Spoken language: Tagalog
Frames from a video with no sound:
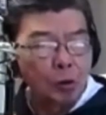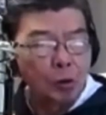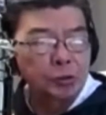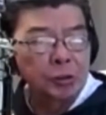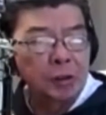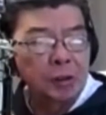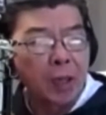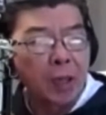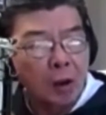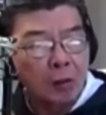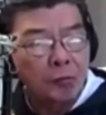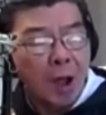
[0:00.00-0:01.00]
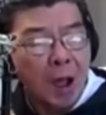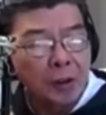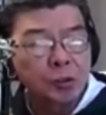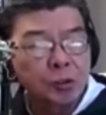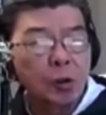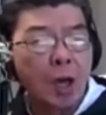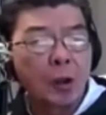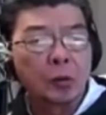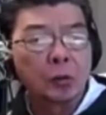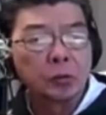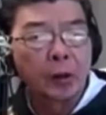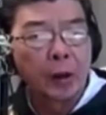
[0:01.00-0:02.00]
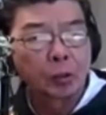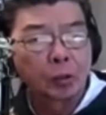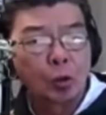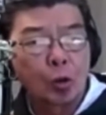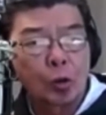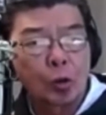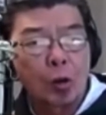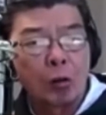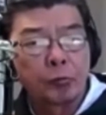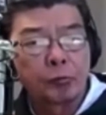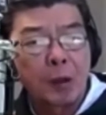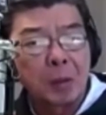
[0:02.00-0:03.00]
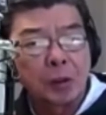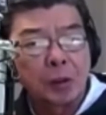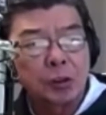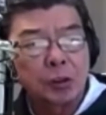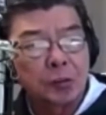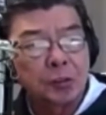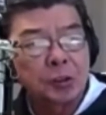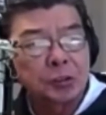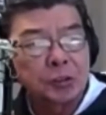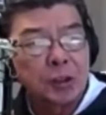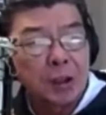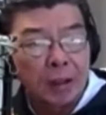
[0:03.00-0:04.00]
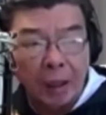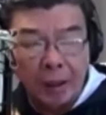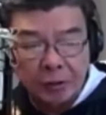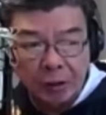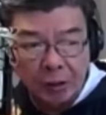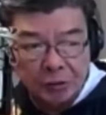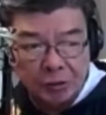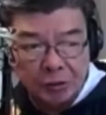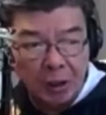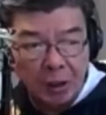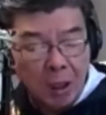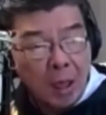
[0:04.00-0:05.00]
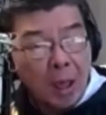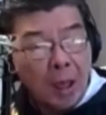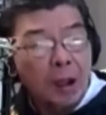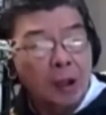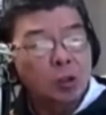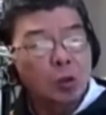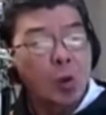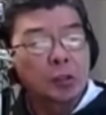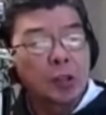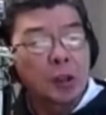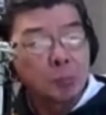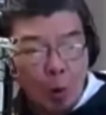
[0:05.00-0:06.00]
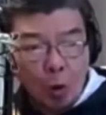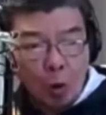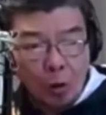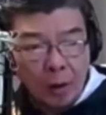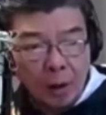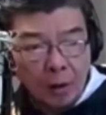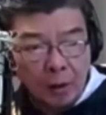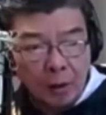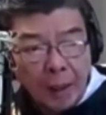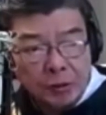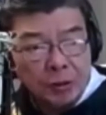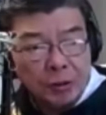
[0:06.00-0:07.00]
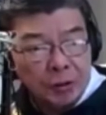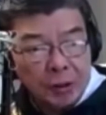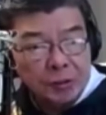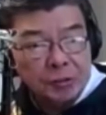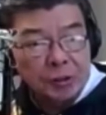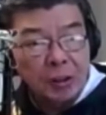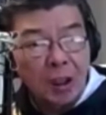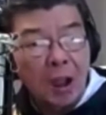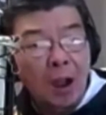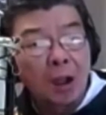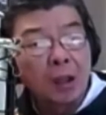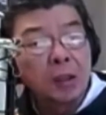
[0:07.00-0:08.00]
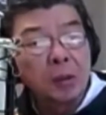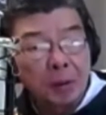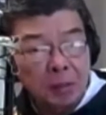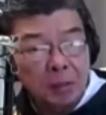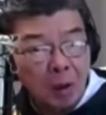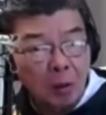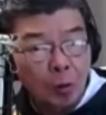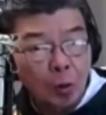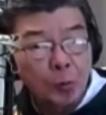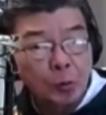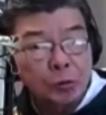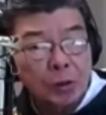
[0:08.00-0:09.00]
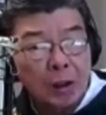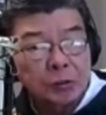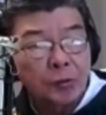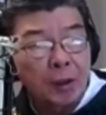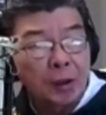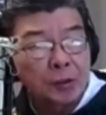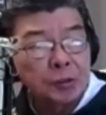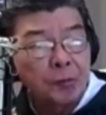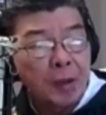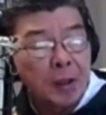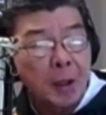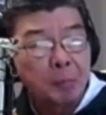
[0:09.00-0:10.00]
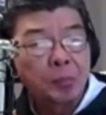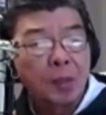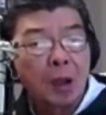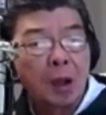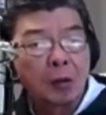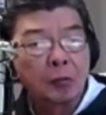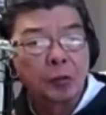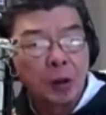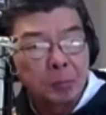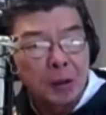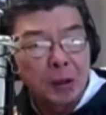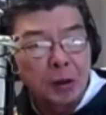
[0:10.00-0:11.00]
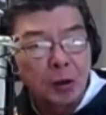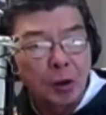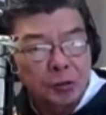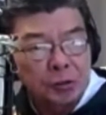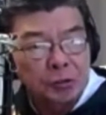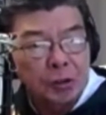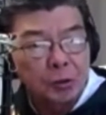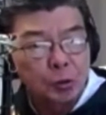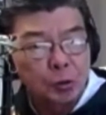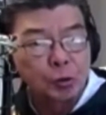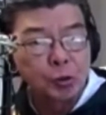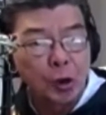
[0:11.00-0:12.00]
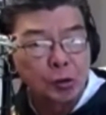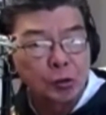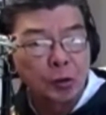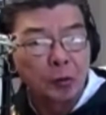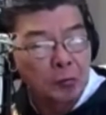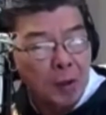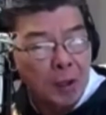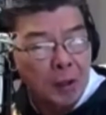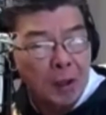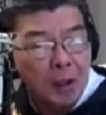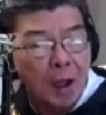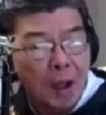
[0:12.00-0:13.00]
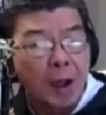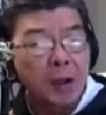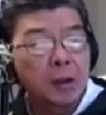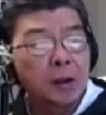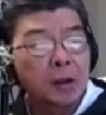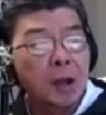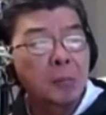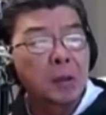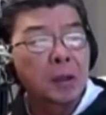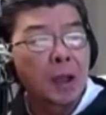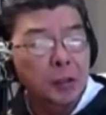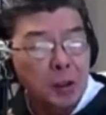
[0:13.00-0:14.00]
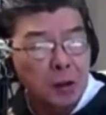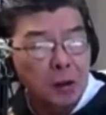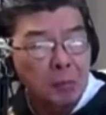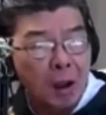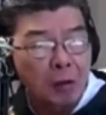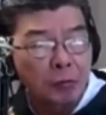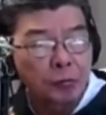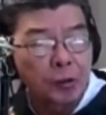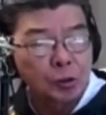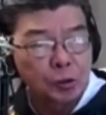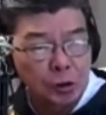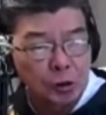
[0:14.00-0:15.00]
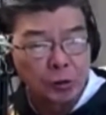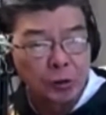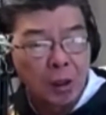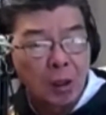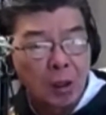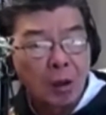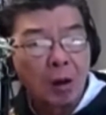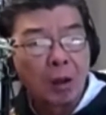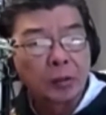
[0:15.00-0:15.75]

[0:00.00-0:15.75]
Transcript: at napanood si Edelby Solano, Director of Family Services ng ACDC. Katuwang din po ng ACDC ang iba't ibang grupo sa Las Vegas, Nevada. Ang Philippine Nurses Association of Nevada ay namigay din ng mga face shield